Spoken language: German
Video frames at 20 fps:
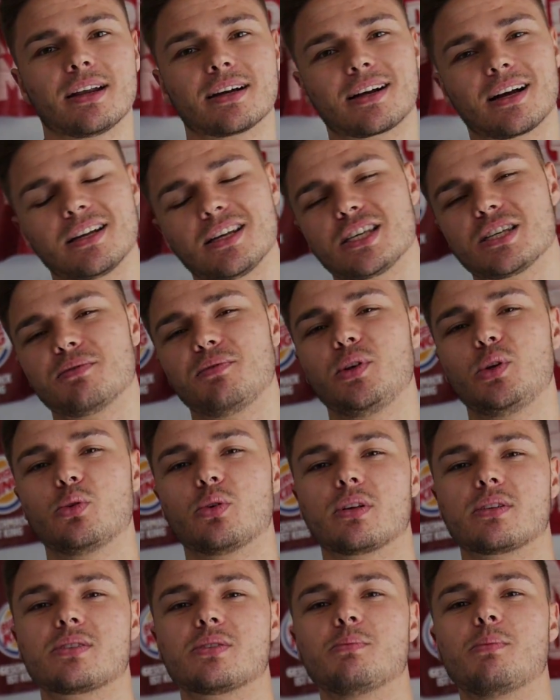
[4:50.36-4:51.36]
dann kann ich ein Video
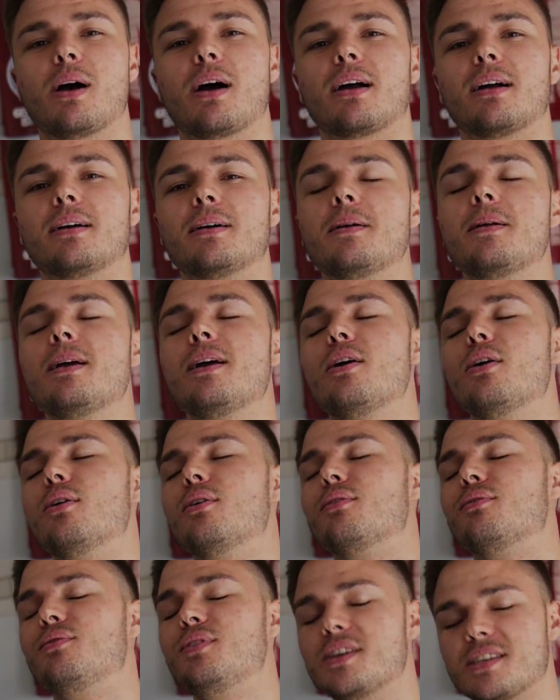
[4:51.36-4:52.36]
dazu machen.
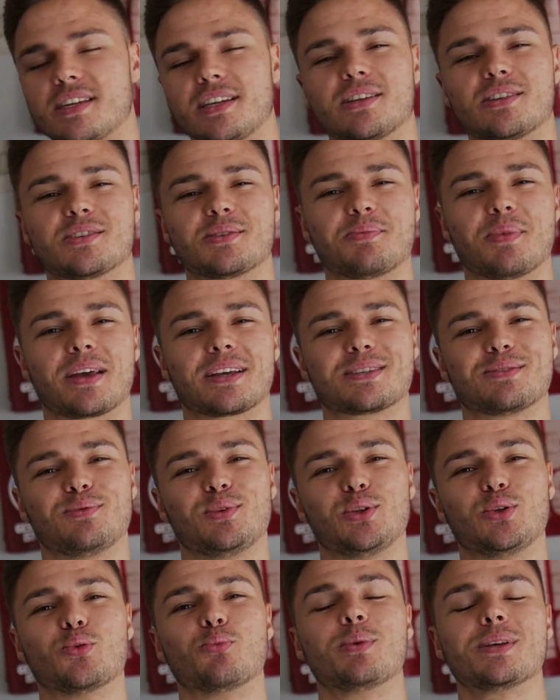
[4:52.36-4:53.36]
Wir sehen uns im nächsten
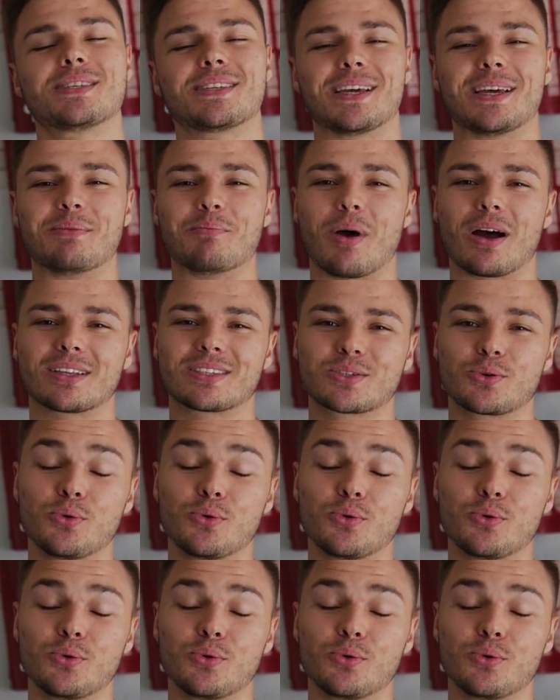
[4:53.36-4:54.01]
Video. Bis dahin, macht's